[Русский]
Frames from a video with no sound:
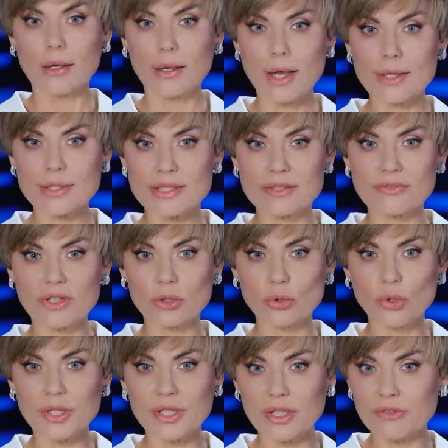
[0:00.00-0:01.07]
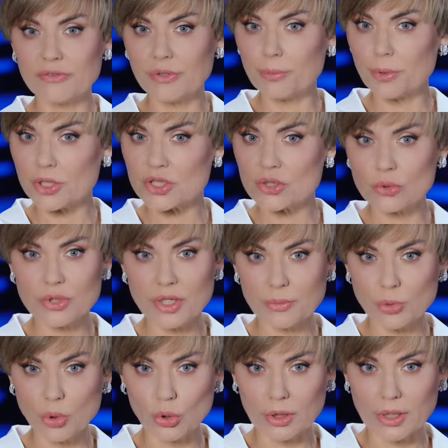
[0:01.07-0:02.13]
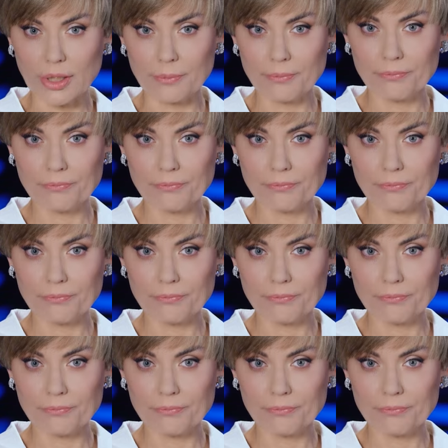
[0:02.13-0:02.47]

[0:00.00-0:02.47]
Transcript: Як з водою не выплеснуть ребенка?